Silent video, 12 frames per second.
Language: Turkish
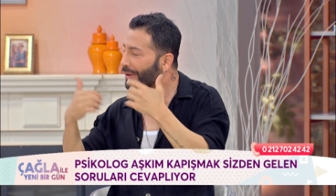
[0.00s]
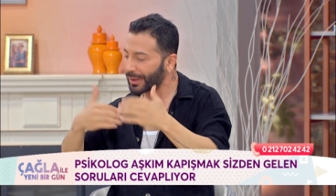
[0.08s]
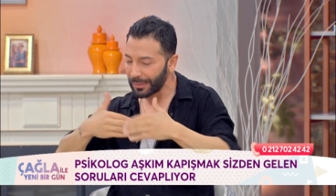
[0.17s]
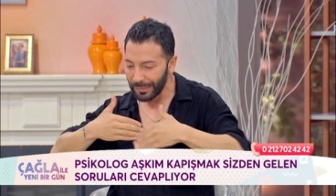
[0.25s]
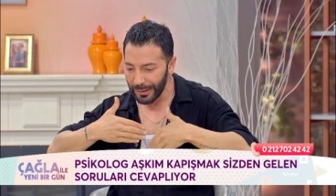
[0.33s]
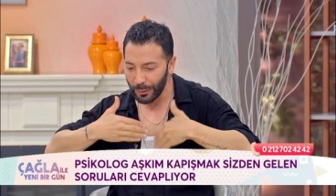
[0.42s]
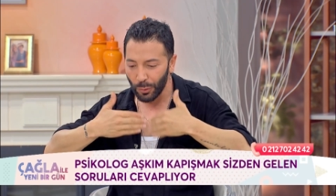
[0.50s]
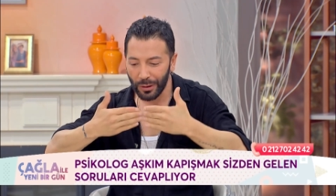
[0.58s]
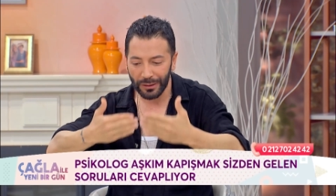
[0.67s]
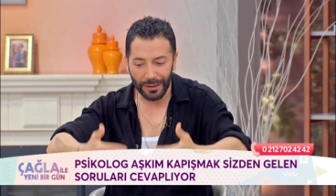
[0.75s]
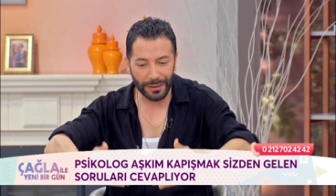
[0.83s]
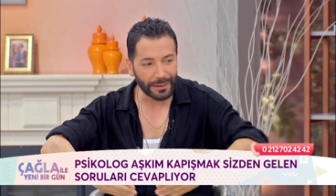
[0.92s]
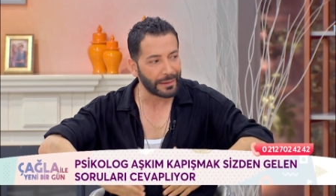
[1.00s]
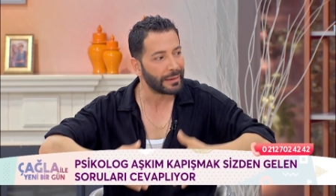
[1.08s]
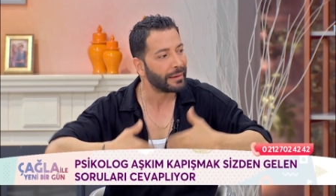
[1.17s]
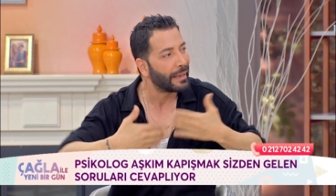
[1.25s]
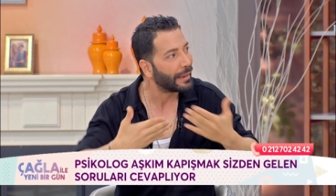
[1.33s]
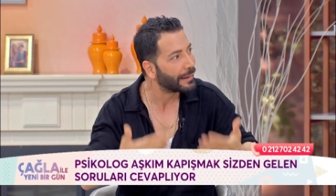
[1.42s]
Şimdiyle o kadar
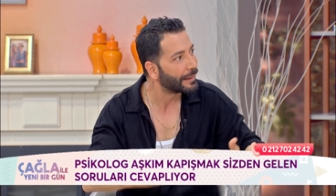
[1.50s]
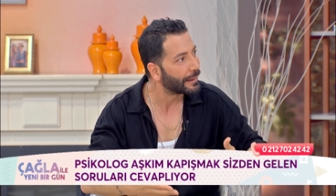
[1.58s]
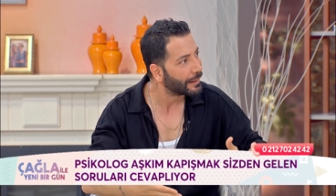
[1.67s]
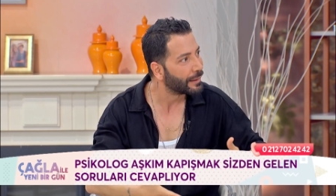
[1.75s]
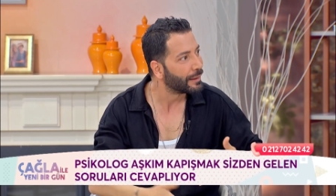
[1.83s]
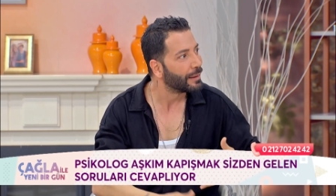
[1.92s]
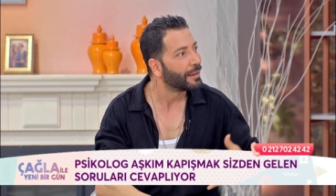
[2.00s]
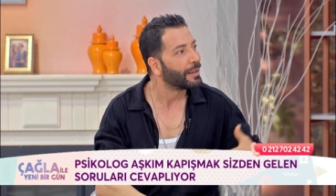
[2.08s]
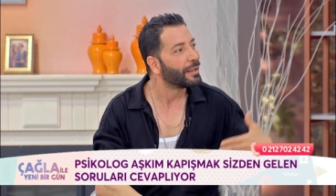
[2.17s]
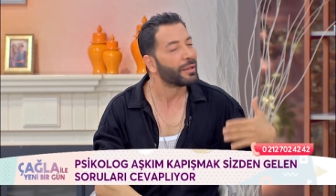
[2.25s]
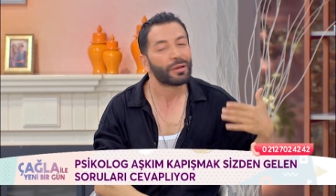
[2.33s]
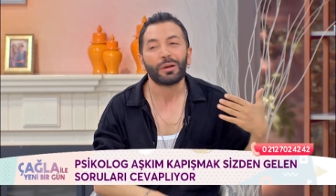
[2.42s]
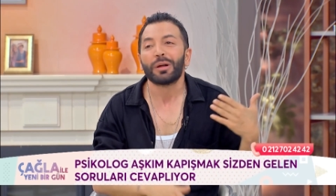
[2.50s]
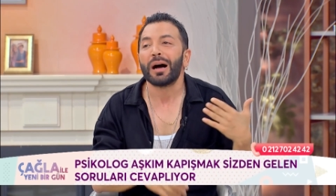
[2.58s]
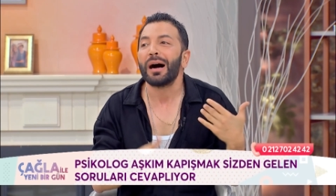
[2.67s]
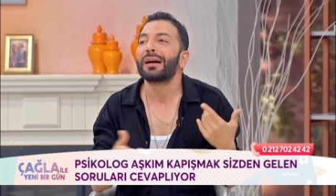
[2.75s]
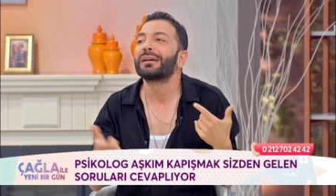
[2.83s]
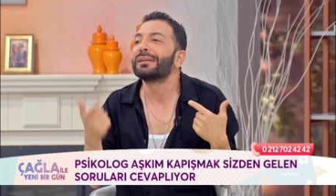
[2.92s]
ilgililer ki
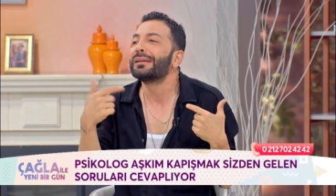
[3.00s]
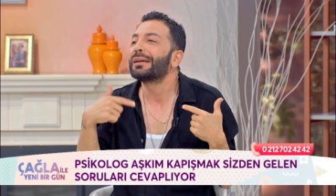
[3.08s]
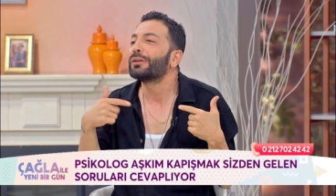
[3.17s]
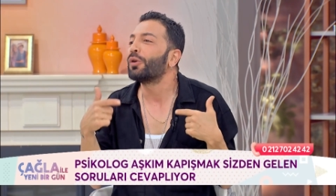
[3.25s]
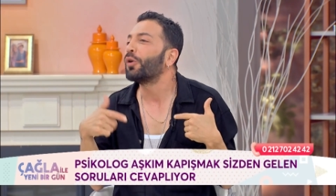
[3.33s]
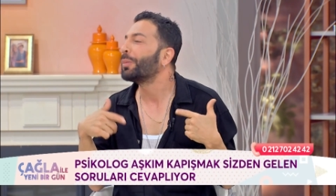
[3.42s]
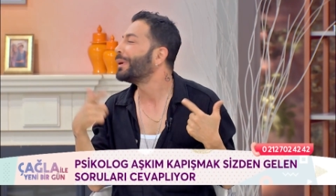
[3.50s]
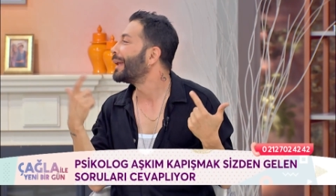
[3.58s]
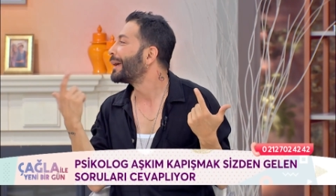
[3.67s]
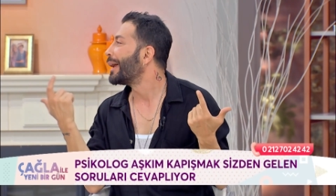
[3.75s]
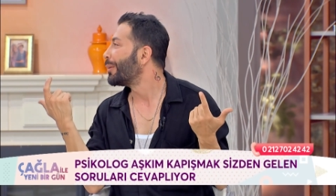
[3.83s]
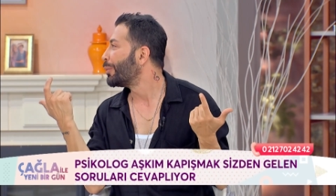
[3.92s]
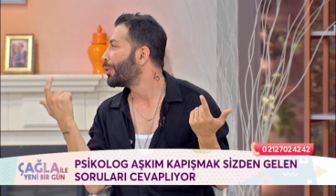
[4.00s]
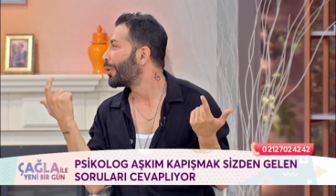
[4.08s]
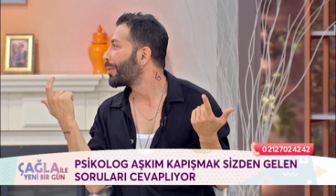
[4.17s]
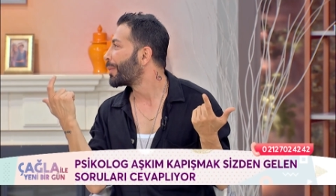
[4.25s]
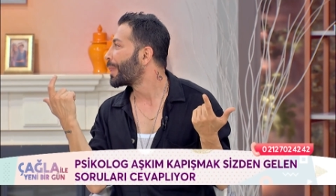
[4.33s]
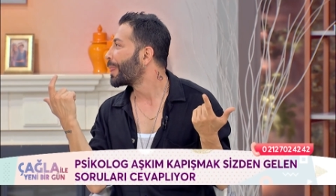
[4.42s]
akıllarına o bile gelmiyor.
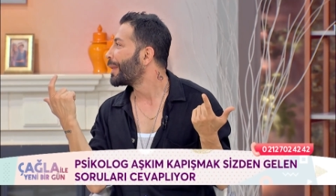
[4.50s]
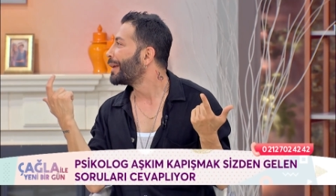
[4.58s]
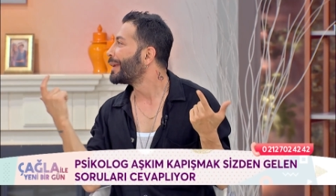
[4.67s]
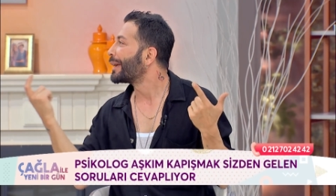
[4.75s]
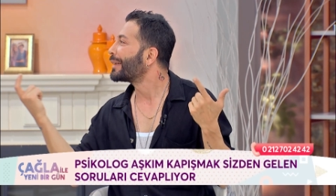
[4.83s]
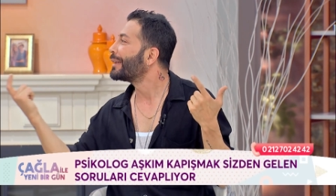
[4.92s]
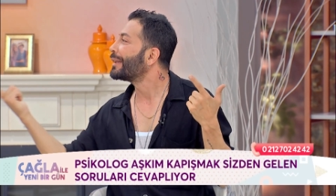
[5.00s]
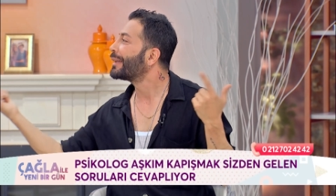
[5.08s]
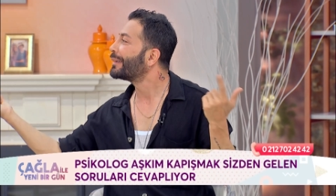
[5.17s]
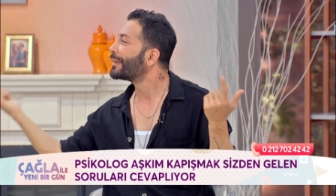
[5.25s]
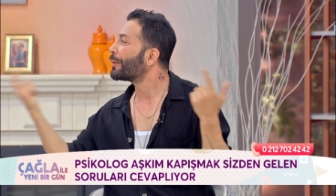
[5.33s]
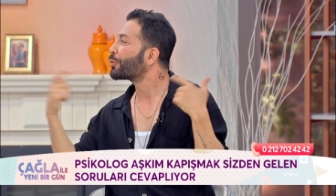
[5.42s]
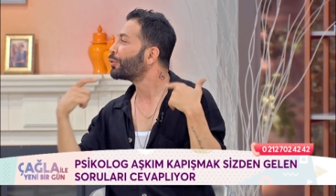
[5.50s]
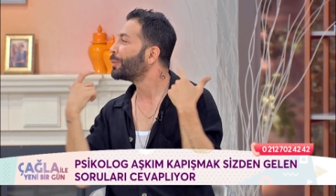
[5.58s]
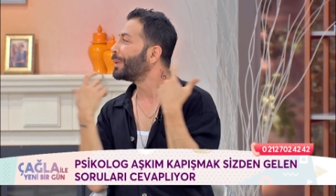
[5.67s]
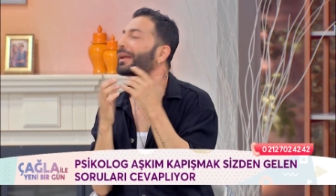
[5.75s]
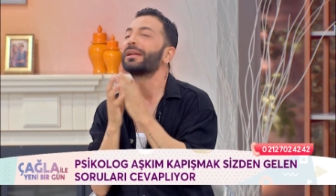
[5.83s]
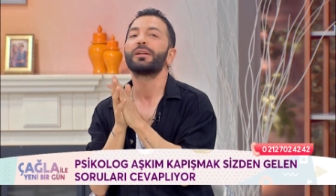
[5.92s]
Hmm. Yani iki taraf şunu
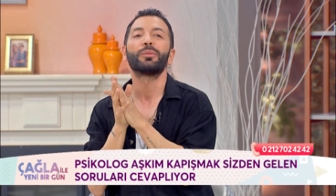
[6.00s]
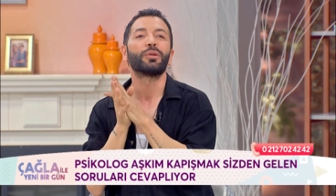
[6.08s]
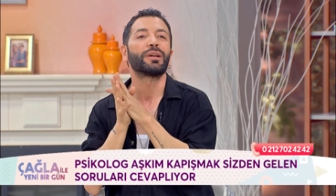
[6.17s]
planlamıyor.